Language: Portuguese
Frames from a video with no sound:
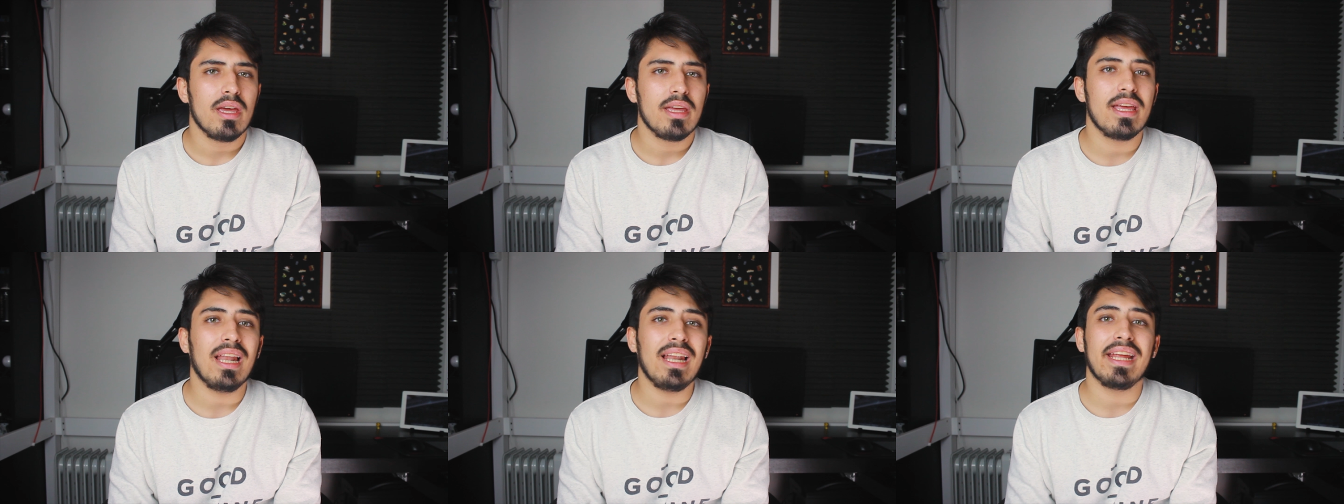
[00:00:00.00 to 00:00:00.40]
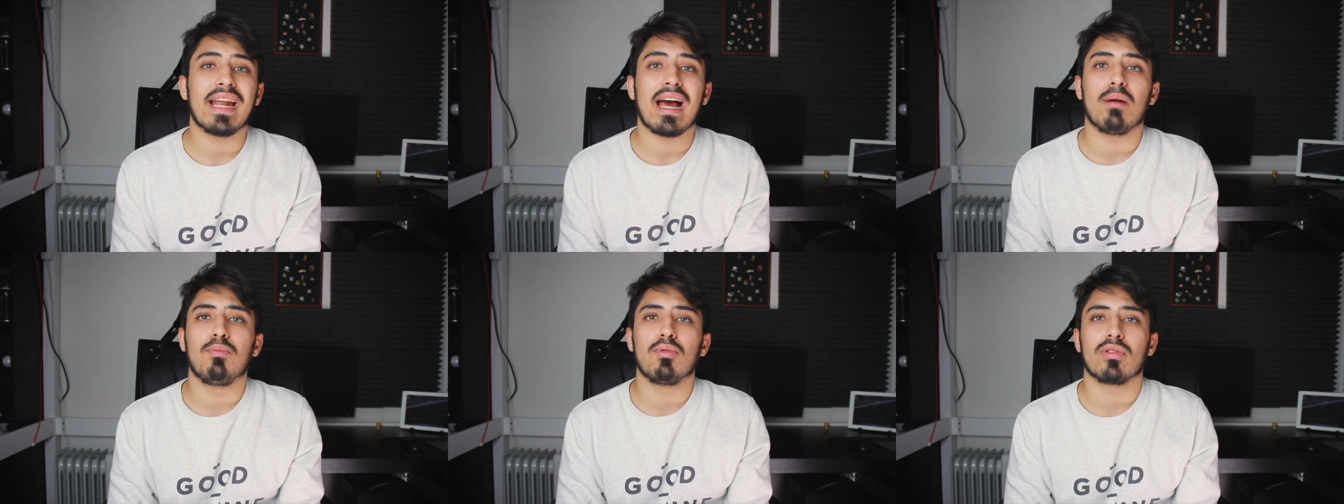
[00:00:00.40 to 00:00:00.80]
E ela
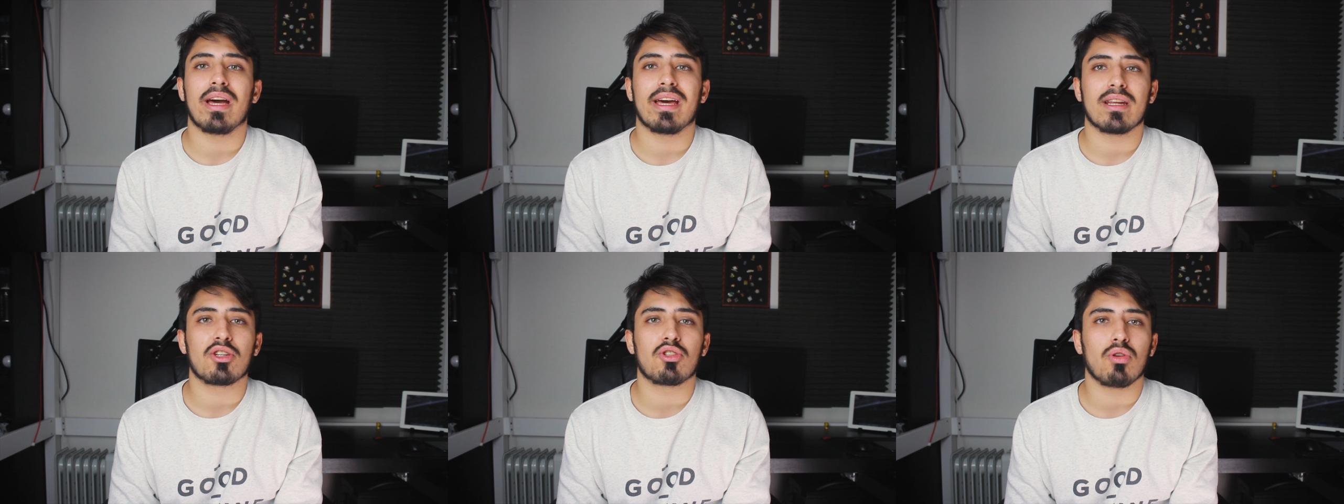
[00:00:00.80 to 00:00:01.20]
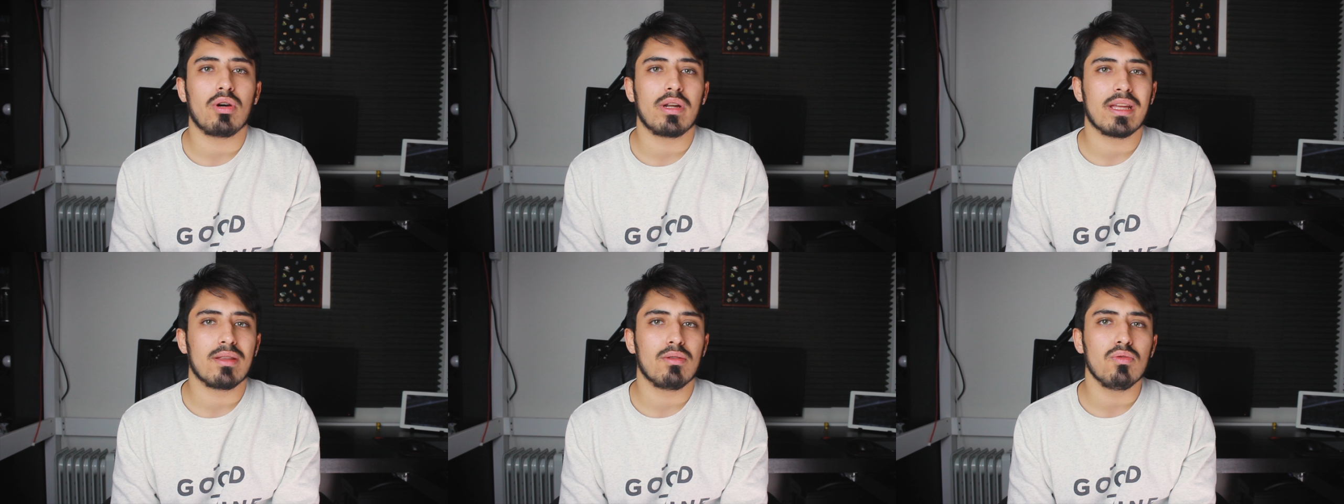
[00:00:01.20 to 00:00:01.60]
irá abordar a
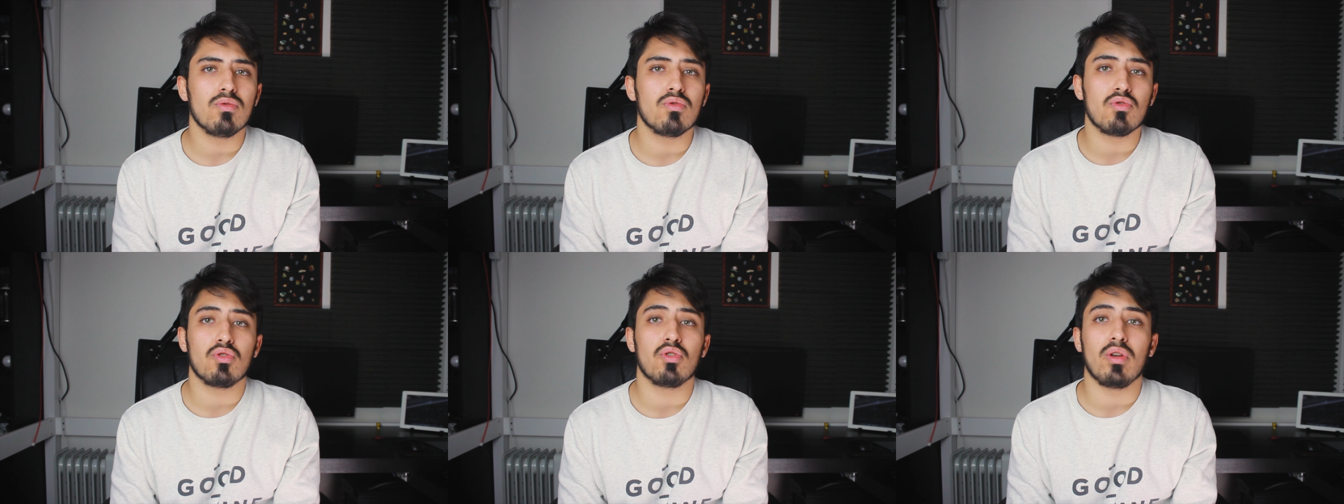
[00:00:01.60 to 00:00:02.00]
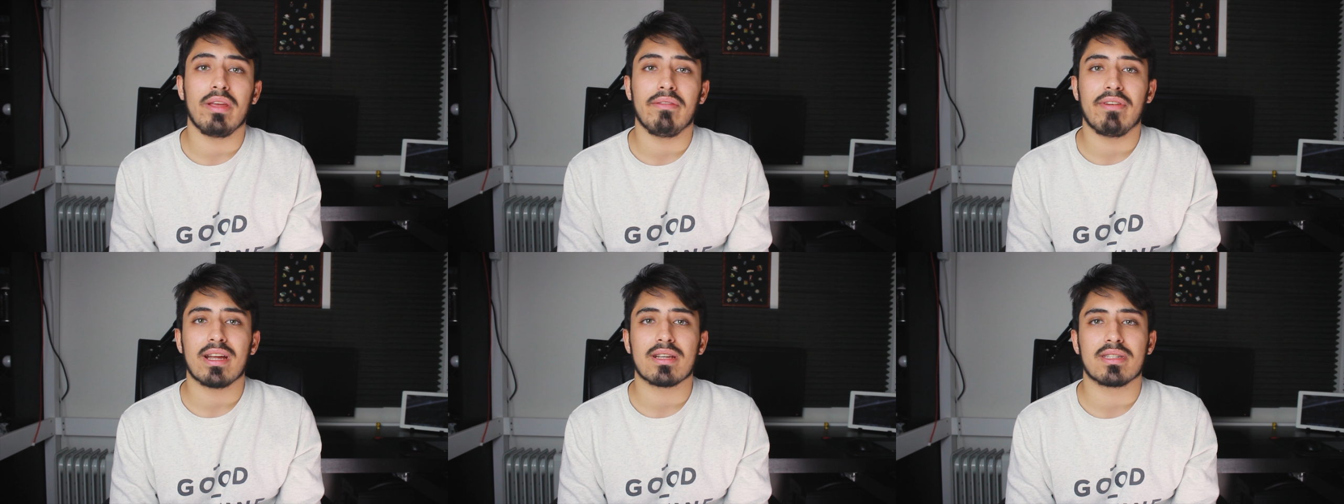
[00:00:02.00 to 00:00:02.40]
história de um dos
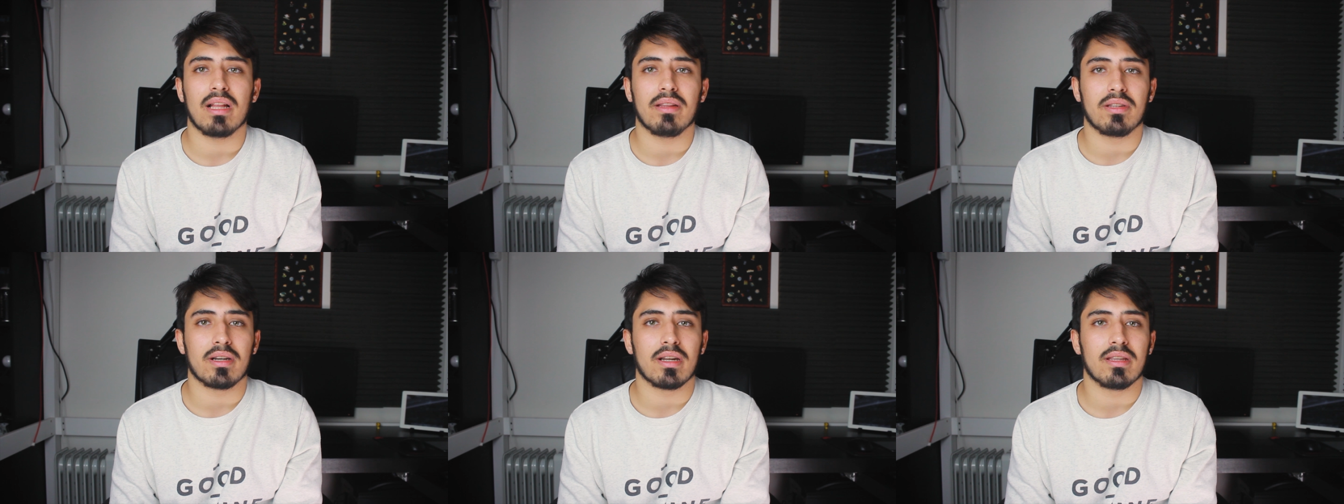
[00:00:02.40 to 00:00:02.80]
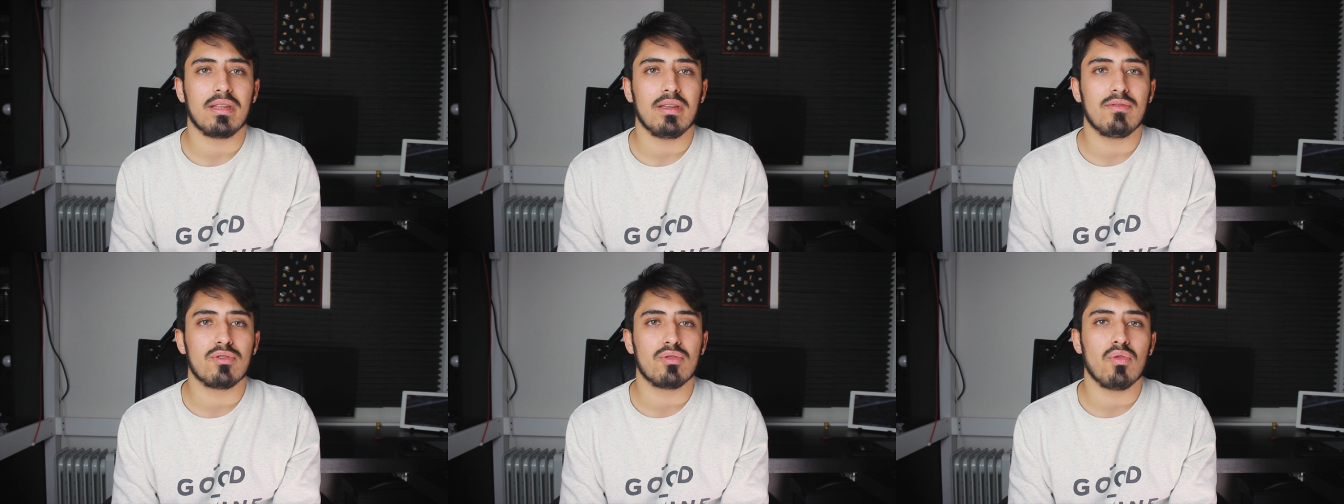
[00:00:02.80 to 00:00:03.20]
universos
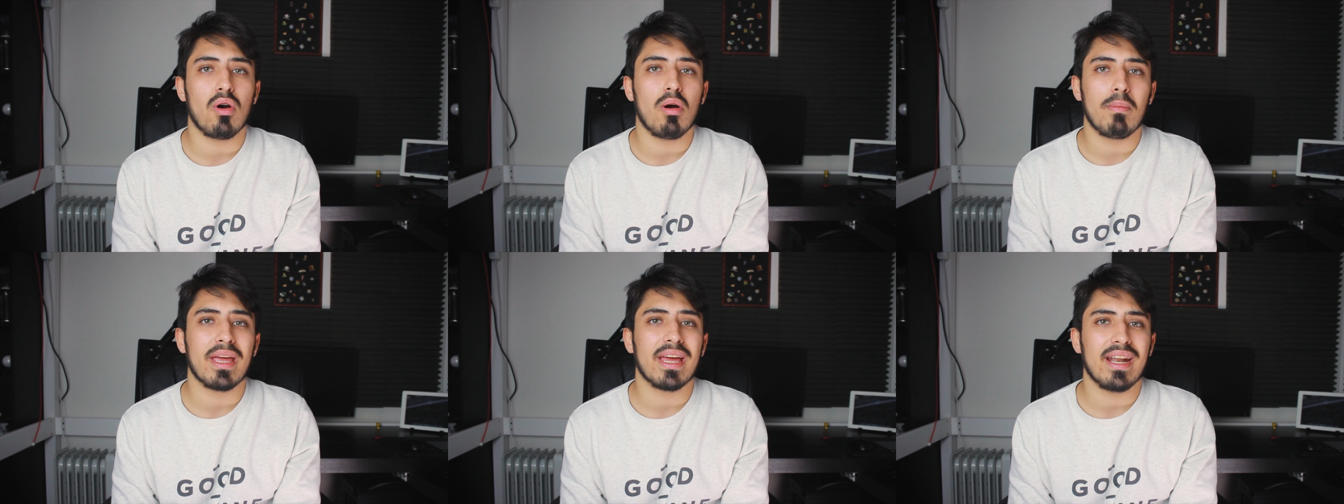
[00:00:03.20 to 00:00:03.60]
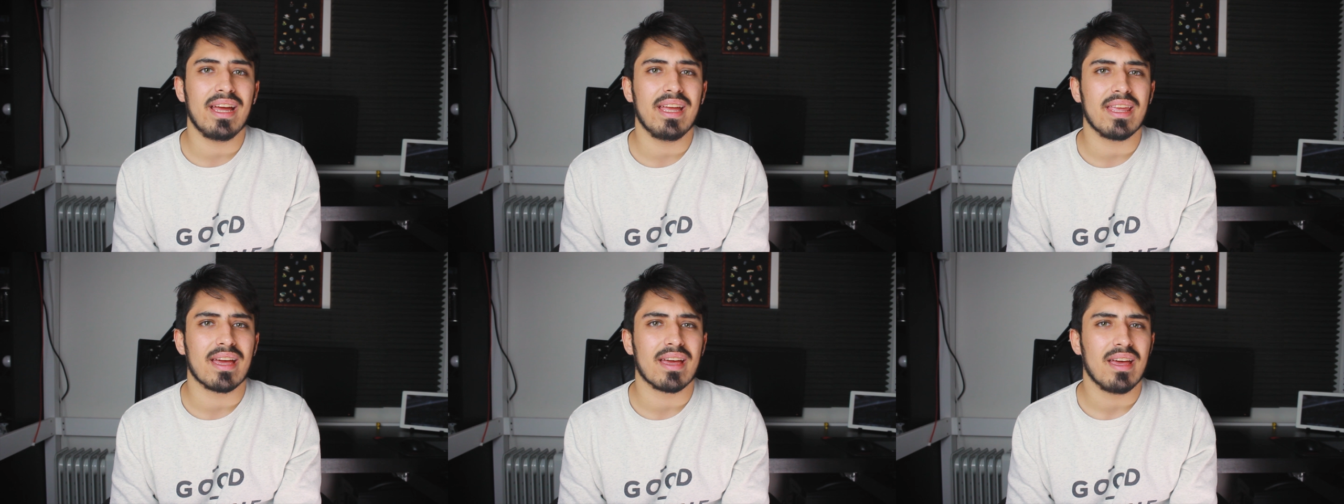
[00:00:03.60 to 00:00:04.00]
alternativos do
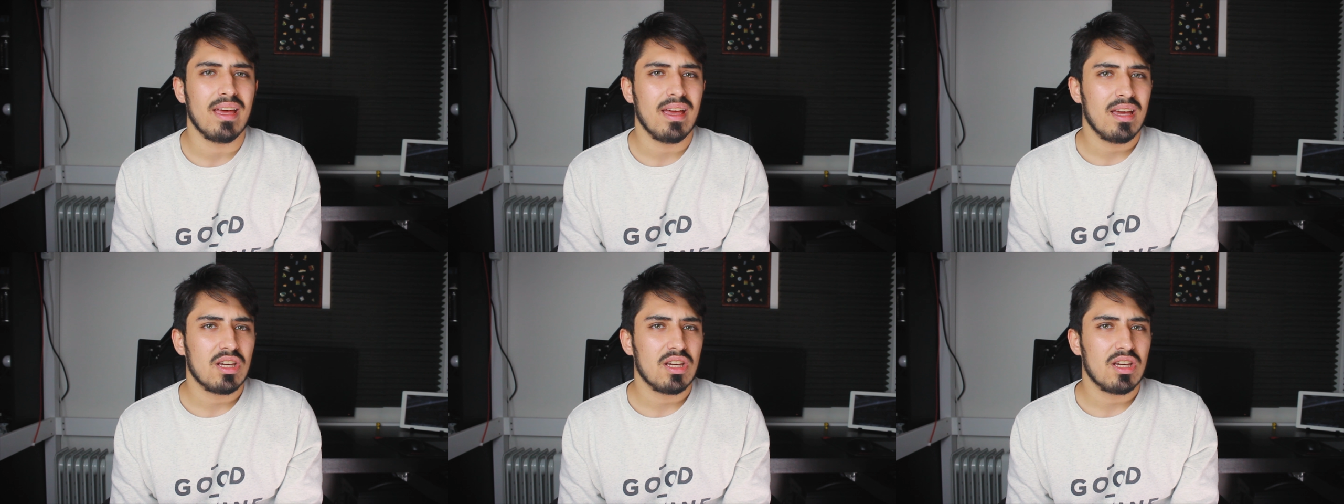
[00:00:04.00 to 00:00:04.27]
Homem-Aranha,